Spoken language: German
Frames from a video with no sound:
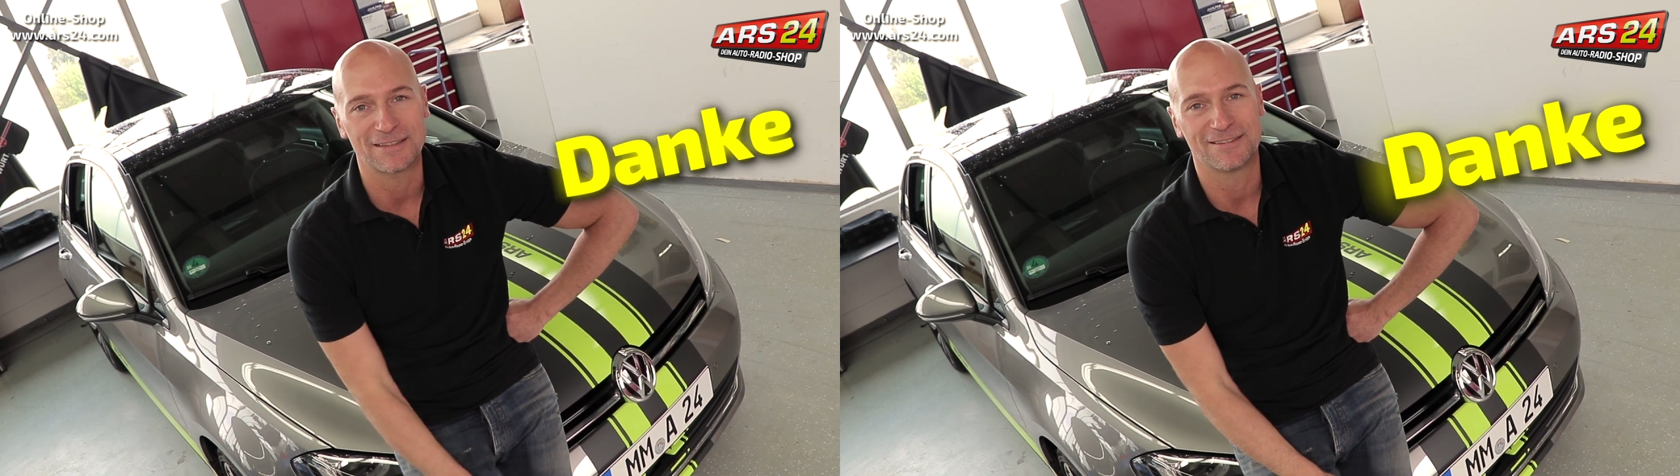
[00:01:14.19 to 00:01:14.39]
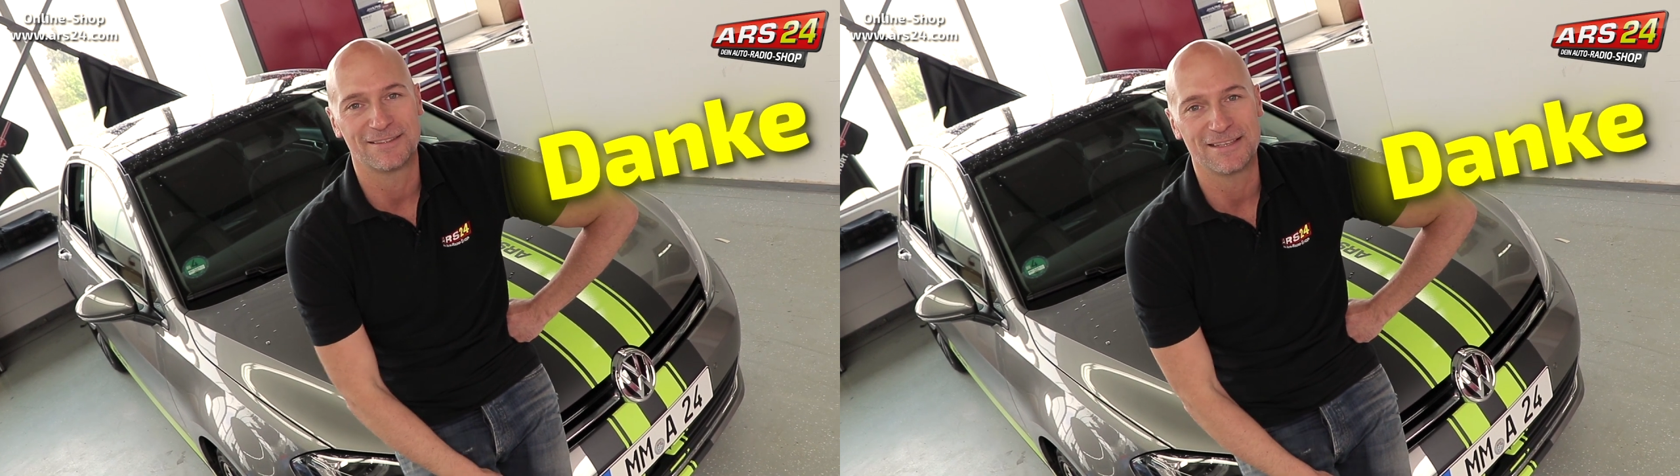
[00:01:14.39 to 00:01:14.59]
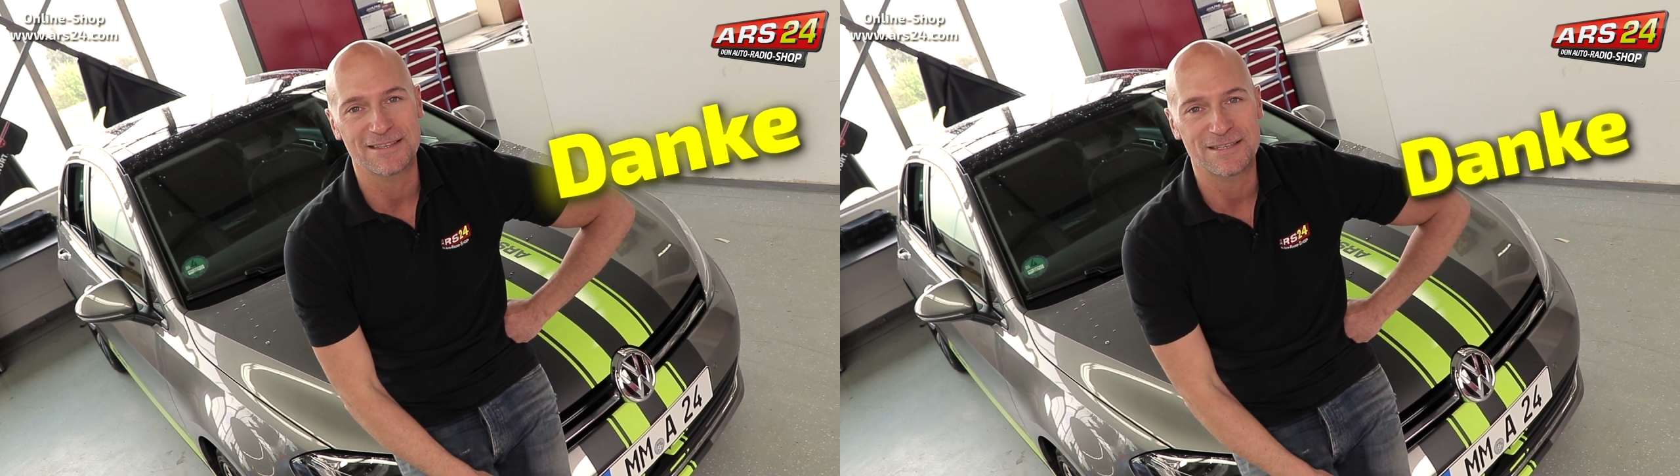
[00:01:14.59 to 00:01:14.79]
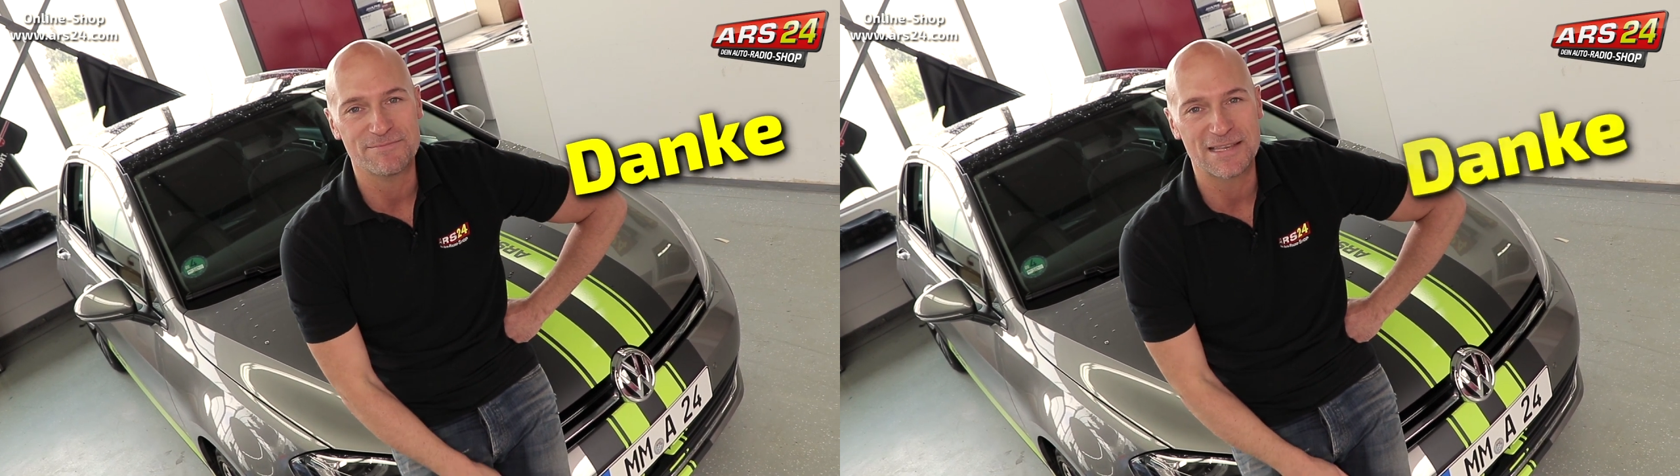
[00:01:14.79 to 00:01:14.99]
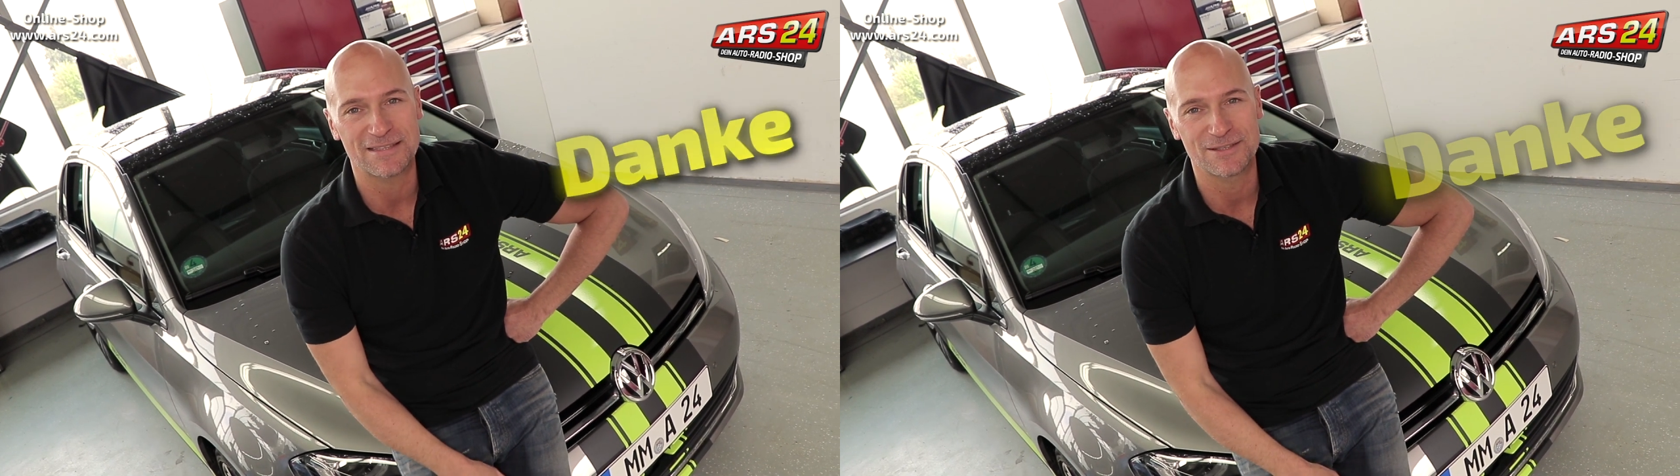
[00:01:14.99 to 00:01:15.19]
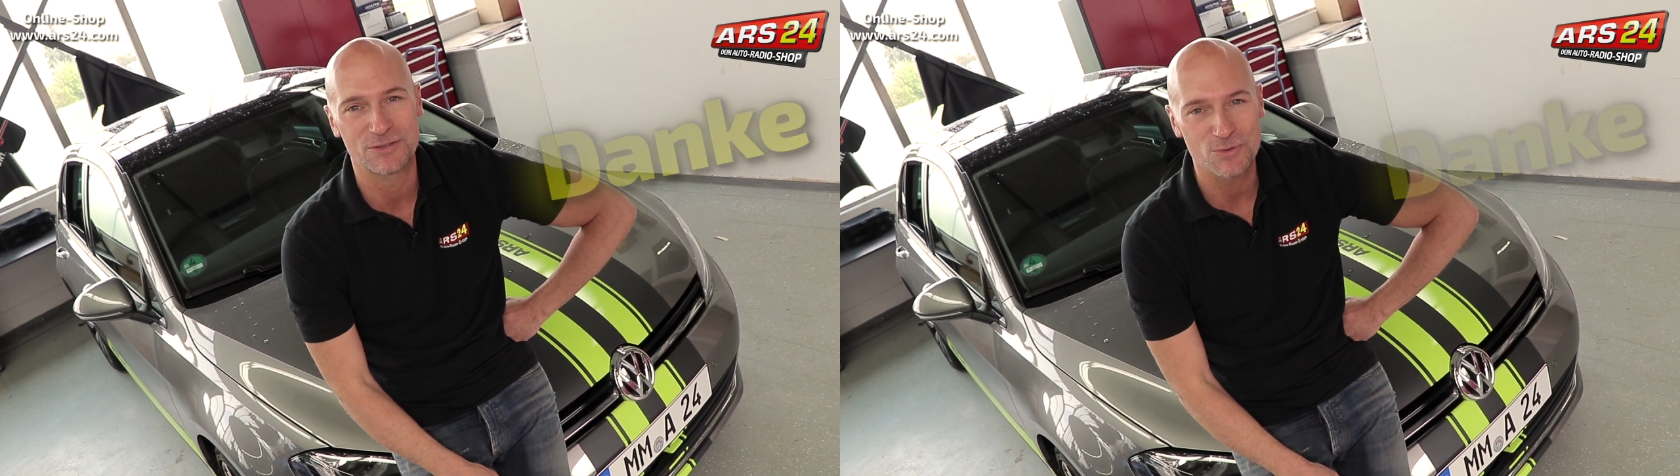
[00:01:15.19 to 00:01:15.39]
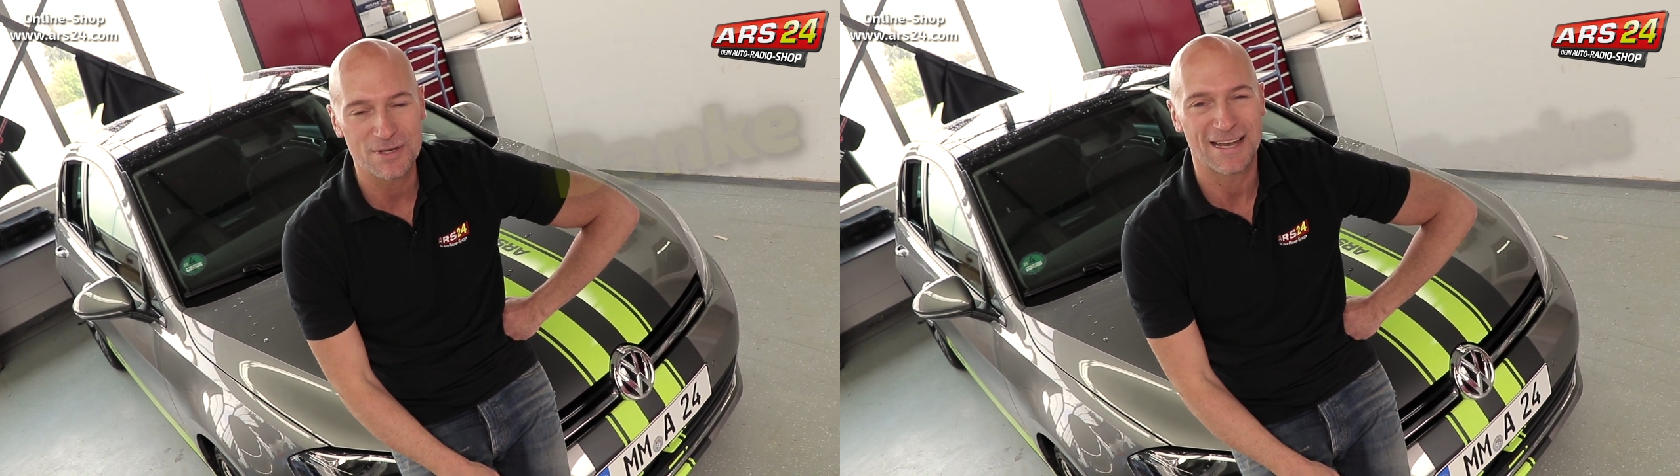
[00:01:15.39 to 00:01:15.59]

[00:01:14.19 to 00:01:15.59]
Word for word: hat die ganze Messe so